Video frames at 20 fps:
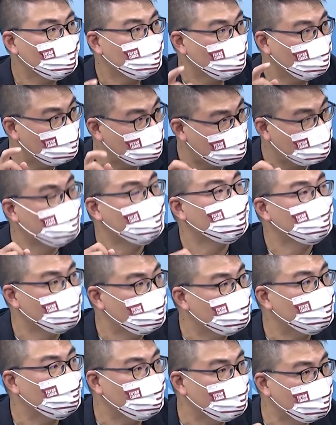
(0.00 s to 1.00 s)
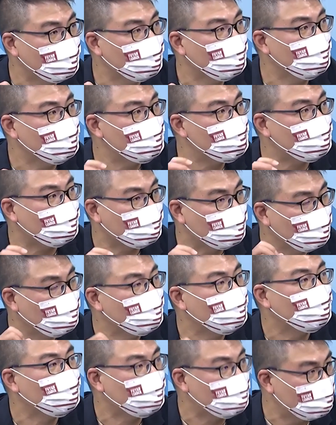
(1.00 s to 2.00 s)
可能影响的问
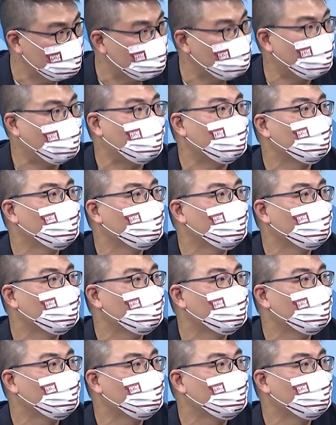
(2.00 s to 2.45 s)
题更大。